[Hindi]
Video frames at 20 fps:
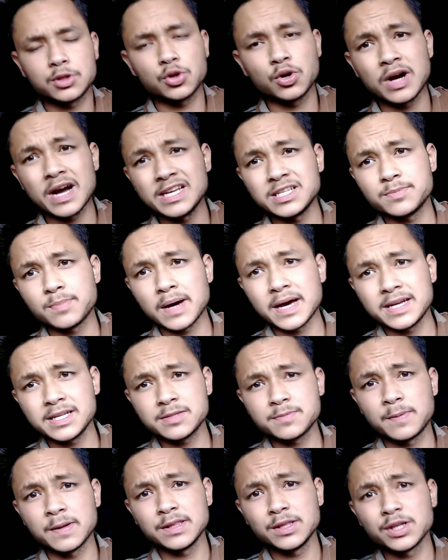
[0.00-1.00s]
तो गैस
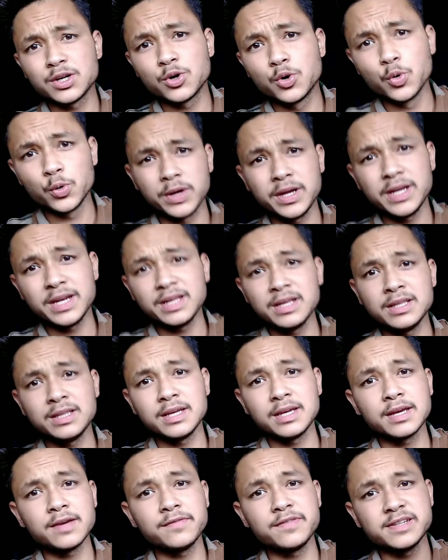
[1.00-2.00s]
बारिश बंद हुई नहीं
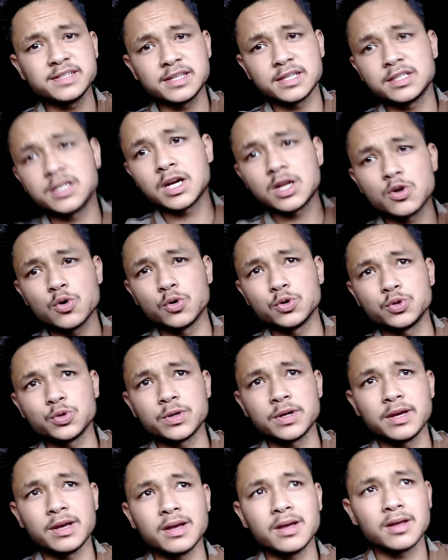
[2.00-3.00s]
थी कि फिर से चालू हो
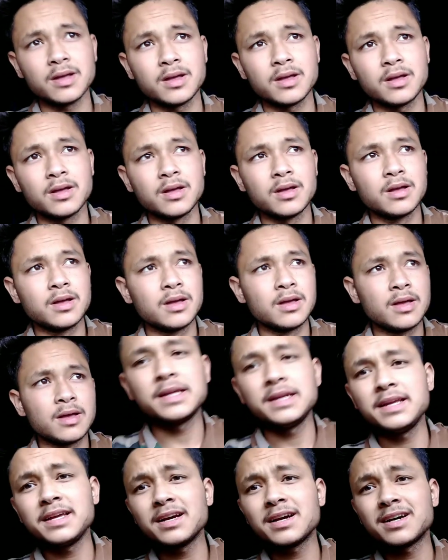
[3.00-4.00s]
चुकी है
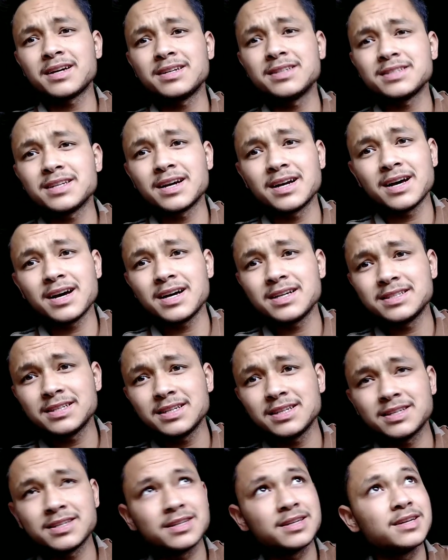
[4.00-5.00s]
पता नहीं के कारण चढ़ा आज
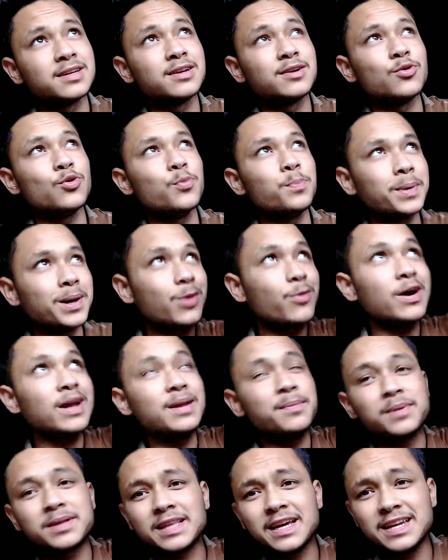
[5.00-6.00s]
ऊपर
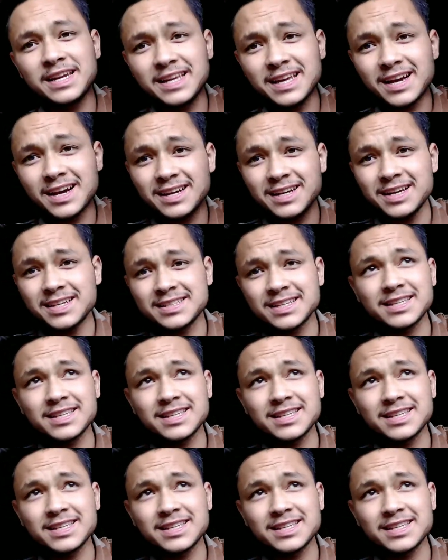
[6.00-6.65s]
वाले पता नहीं क्या करना